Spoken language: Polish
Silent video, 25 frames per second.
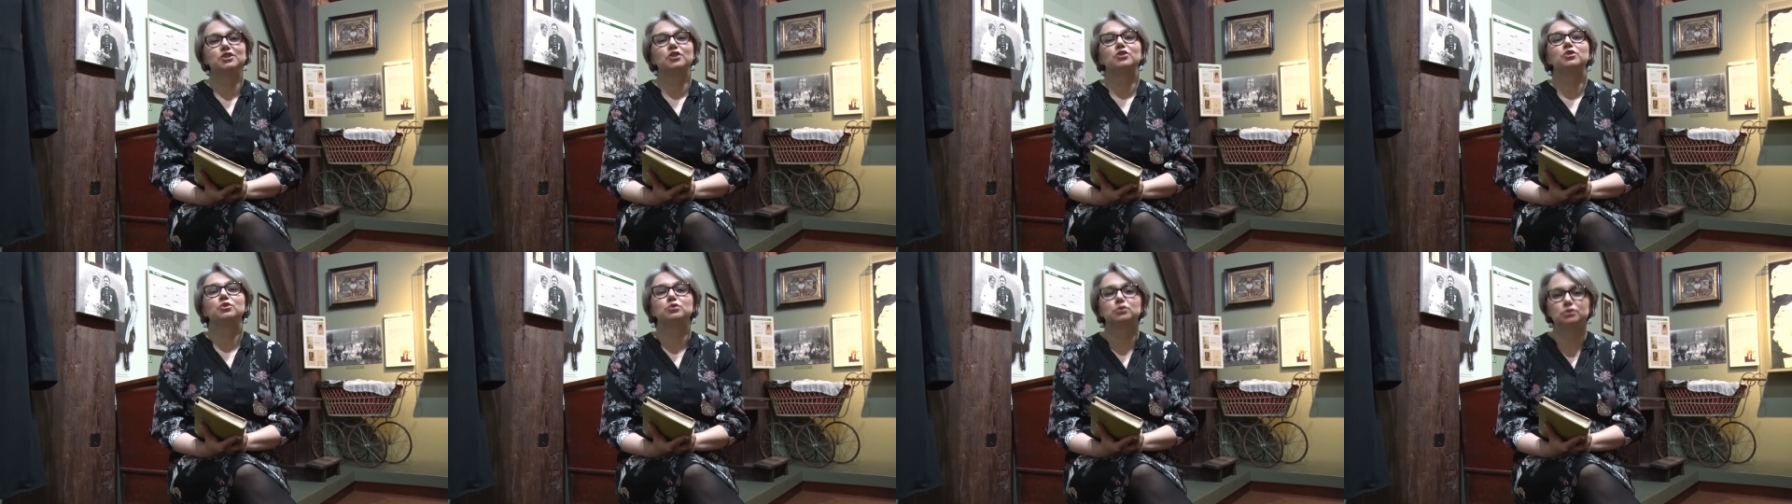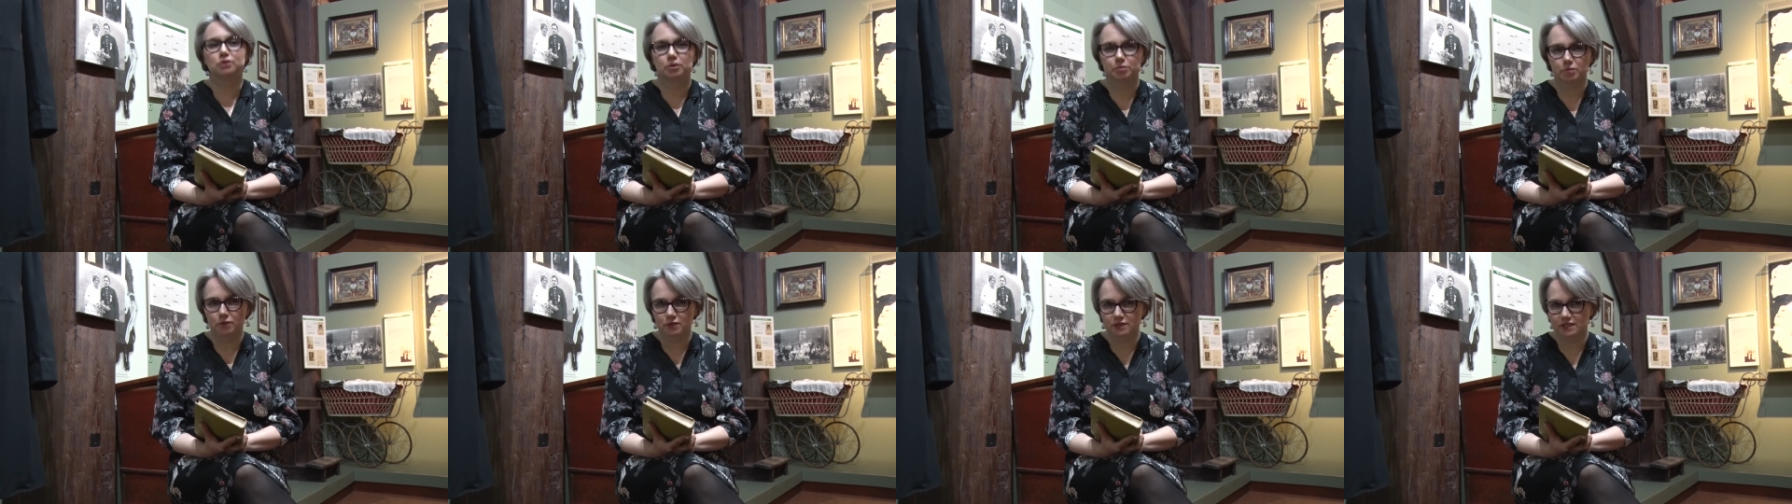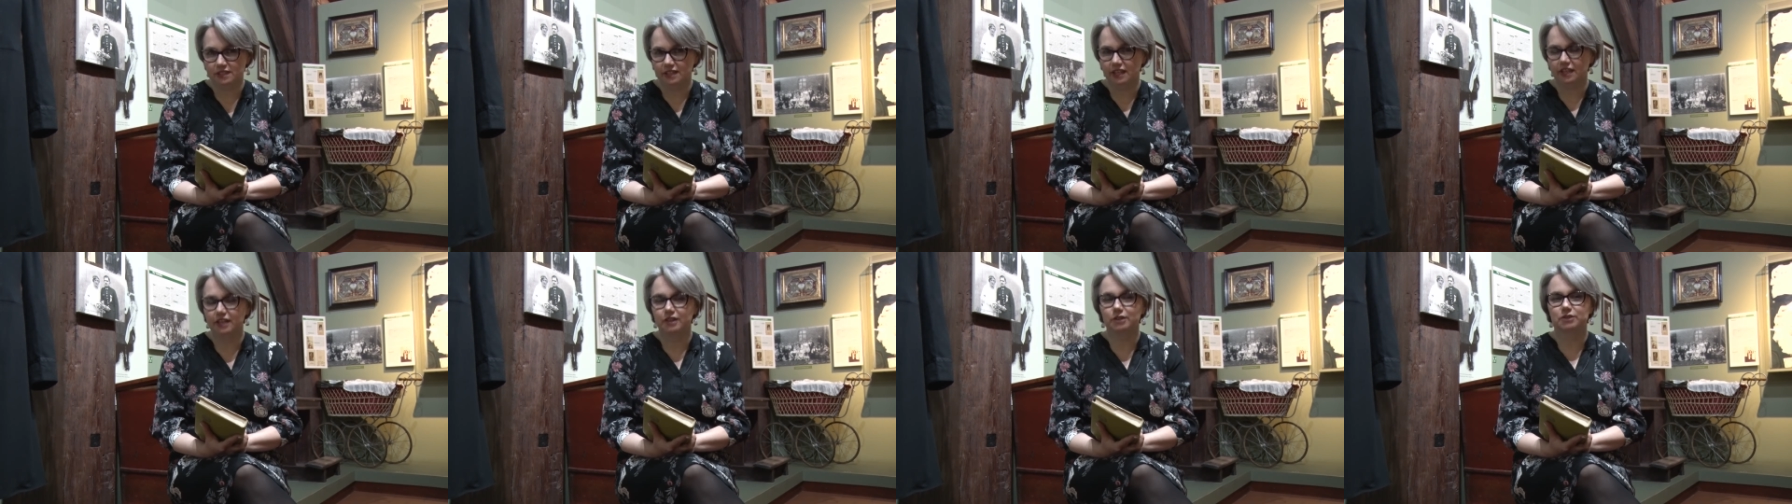
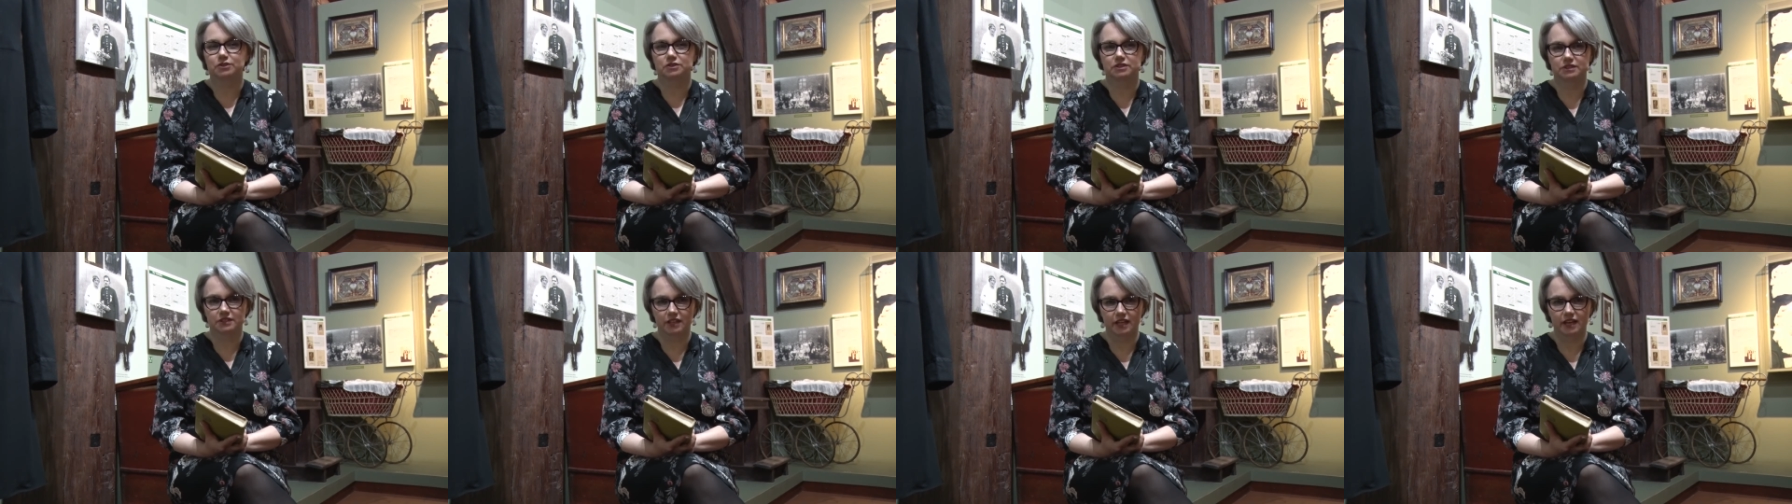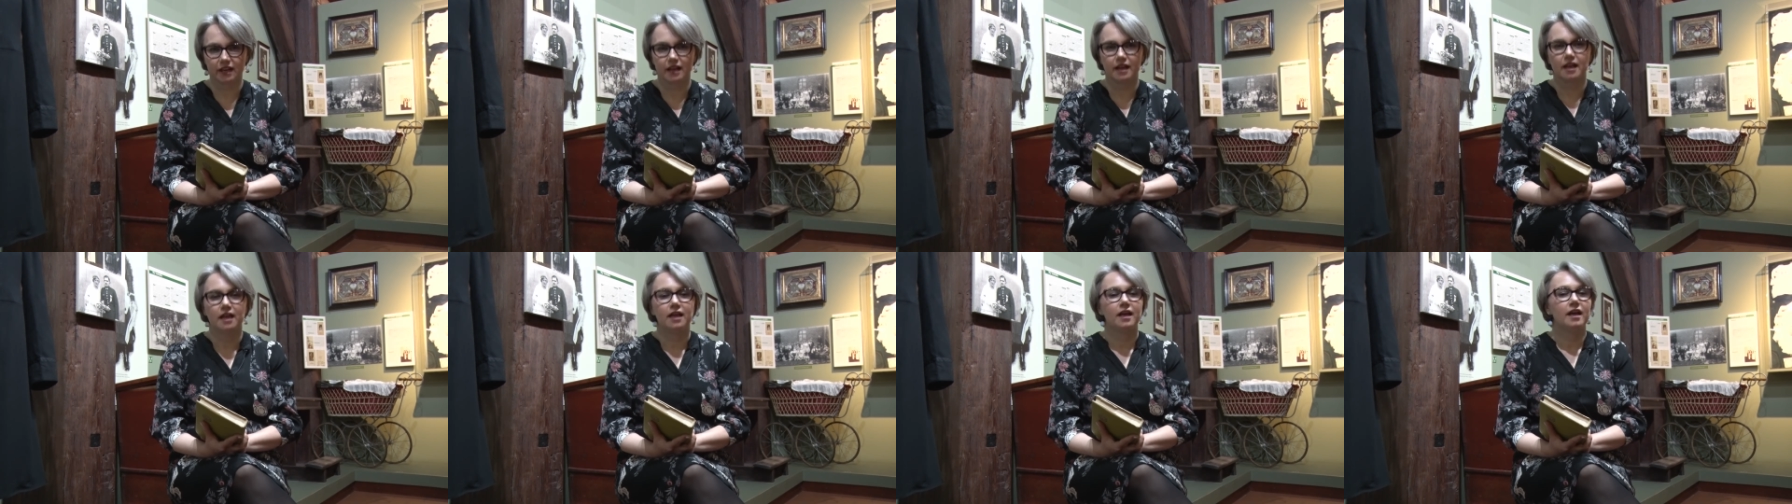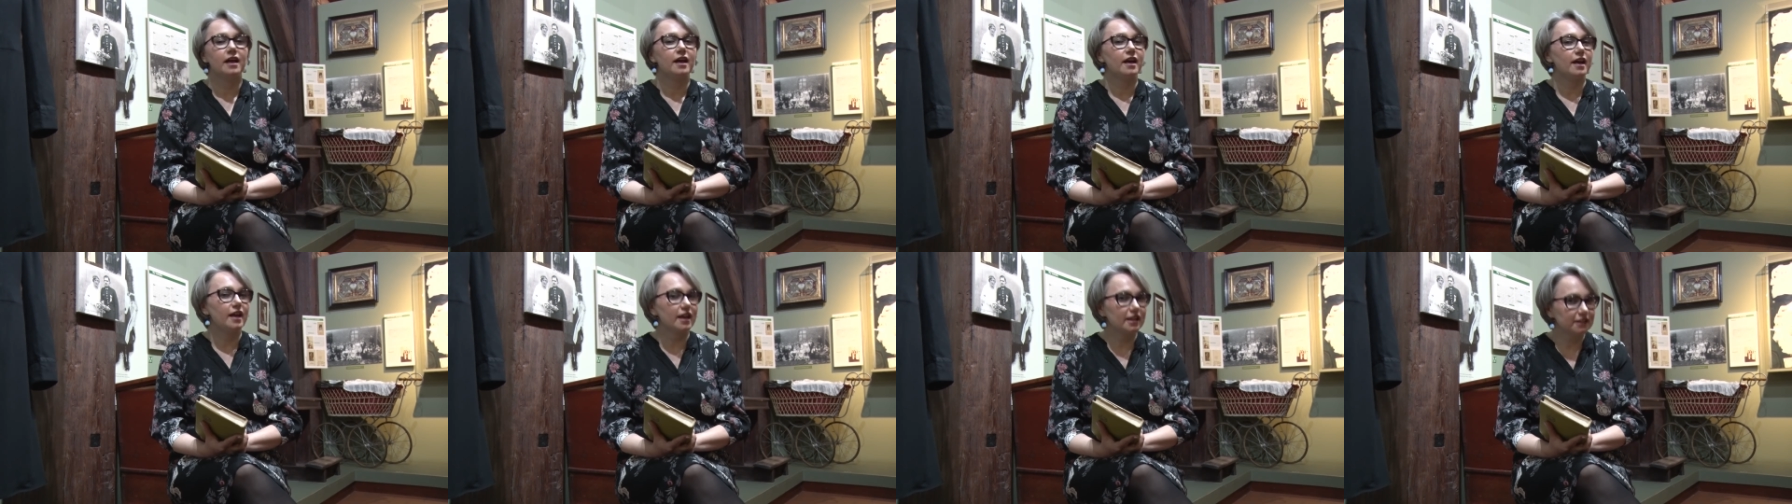Ogólnopolskiego Dnia
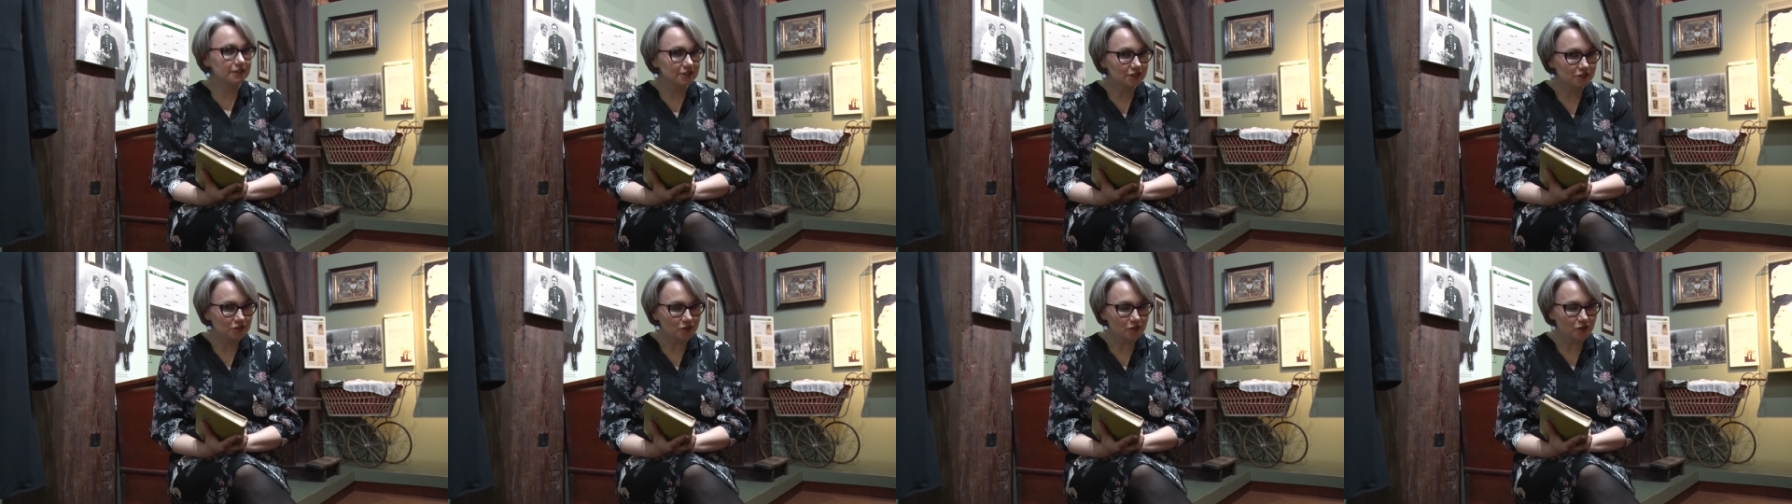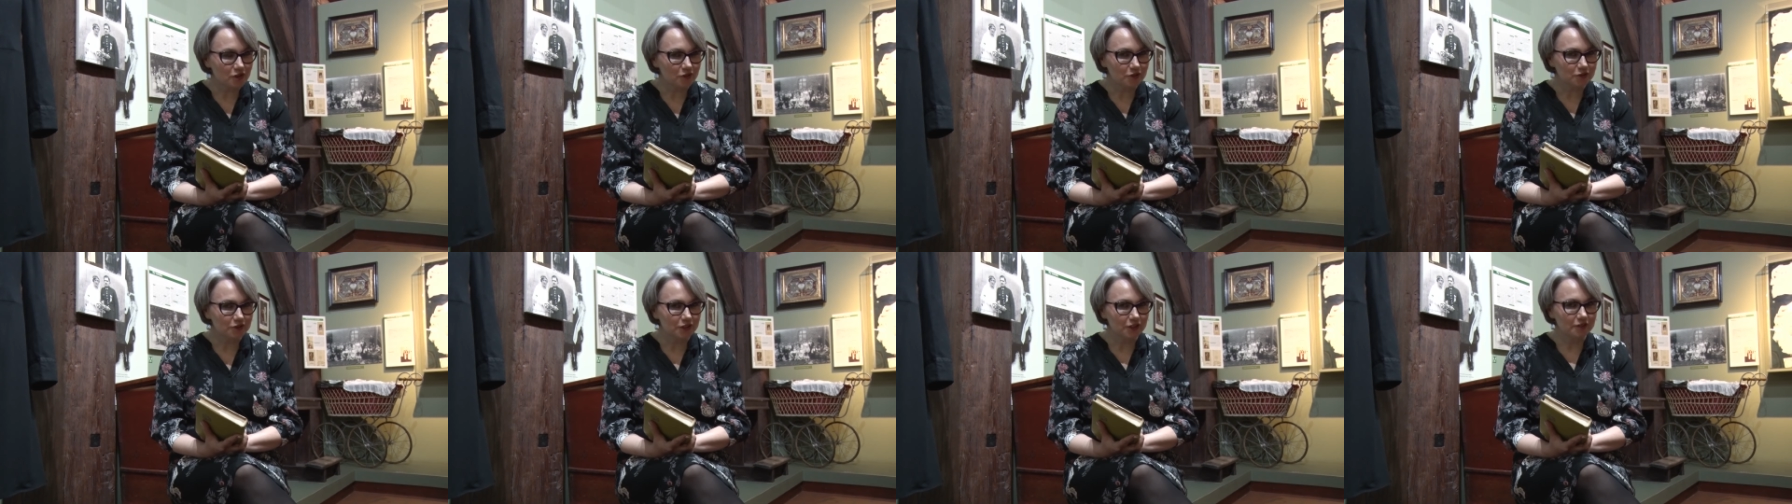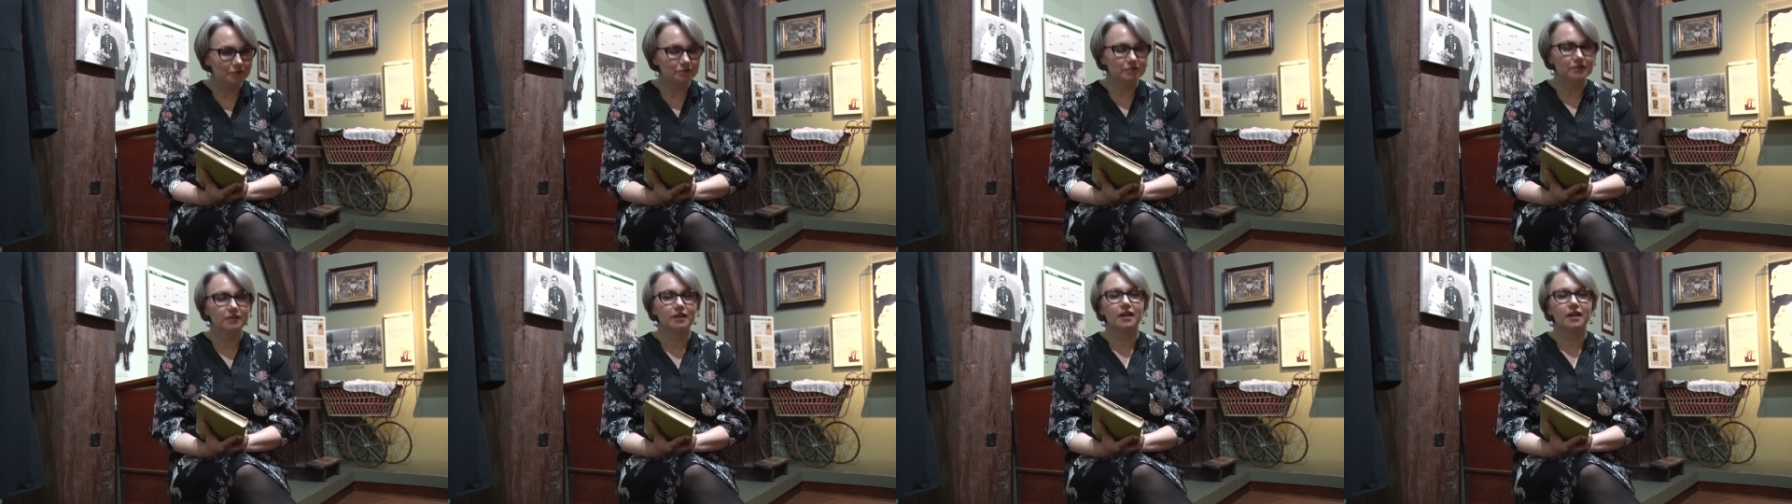etnologii,